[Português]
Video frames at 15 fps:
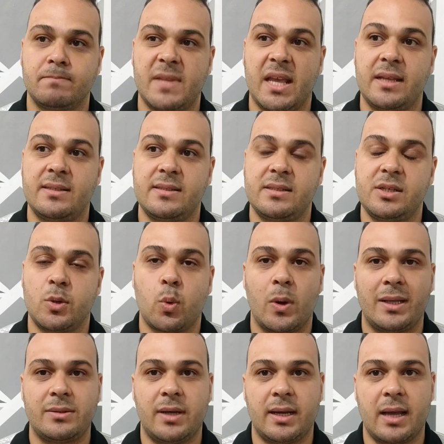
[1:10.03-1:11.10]
desde
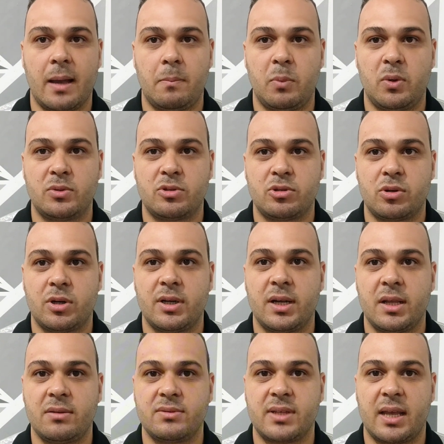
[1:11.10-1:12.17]
quando acabou os
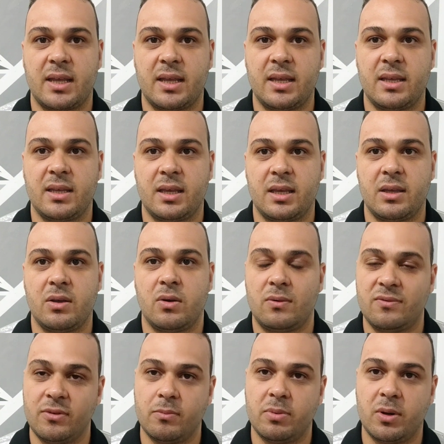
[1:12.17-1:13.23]
torneios aí, que
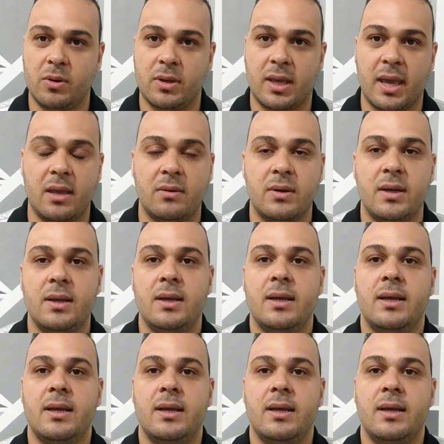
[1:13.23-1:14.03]
houve o bloqueio,